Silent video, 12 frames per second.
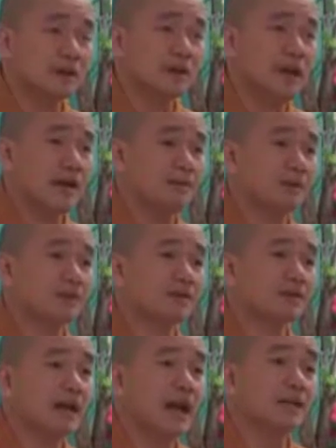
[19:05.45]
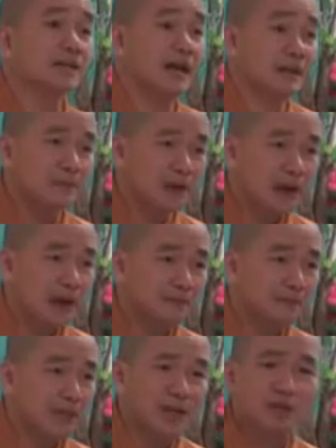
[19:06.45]
Mình làm là vì thay thầy mà
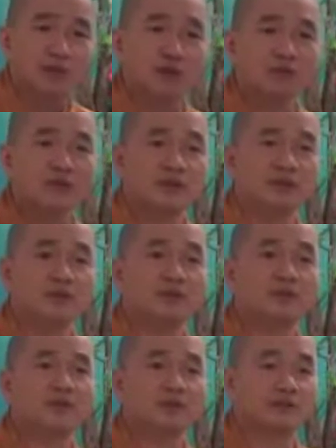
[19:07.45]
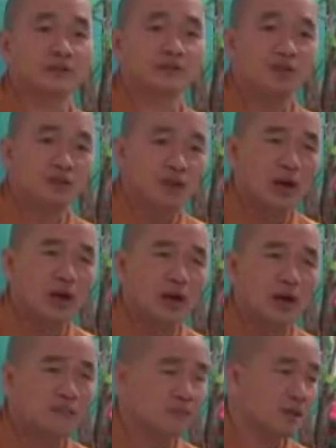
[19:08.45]
làm. Thầy con vì công việc Phật sự nhiều
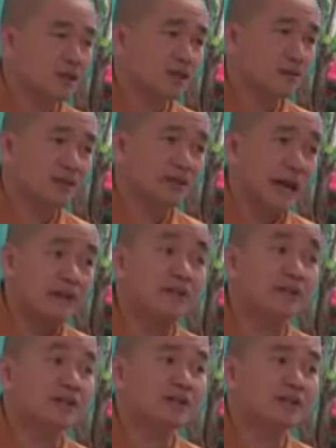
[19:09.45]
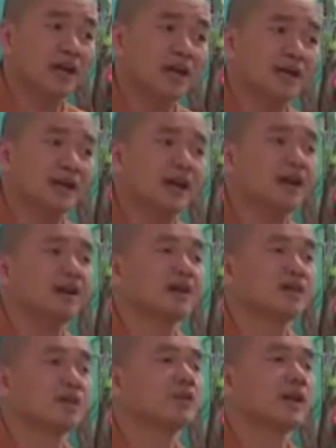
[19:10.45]
quá, mà khi mình cảm ứng đến thầy là
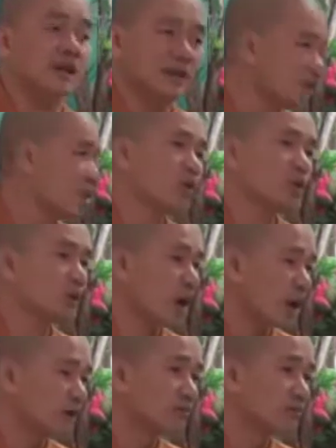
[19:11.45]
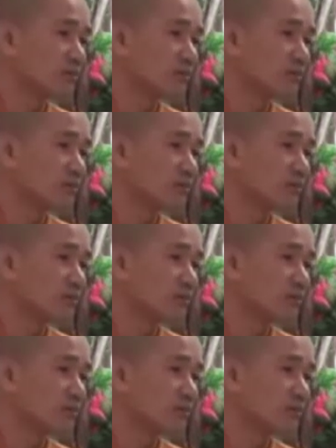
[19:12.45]
năng lực của thầy đã có luôn đó.